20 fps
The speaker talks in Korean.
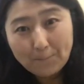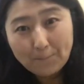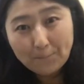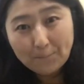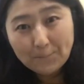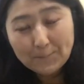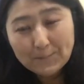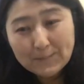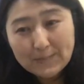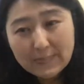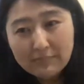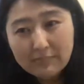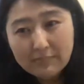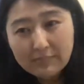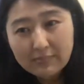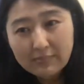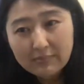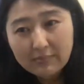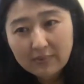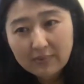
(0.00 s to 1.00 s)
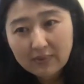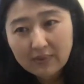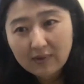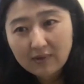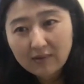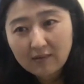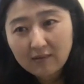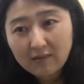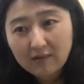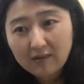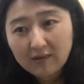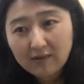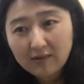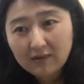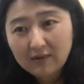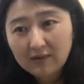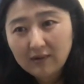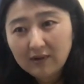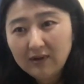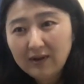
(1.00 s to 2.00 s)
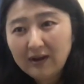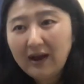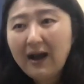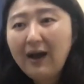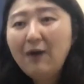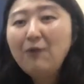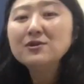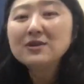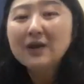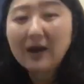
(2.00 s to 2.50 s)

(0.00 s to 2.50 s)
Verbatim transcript: 혼자 다시 공부해야죠. 아, 혼,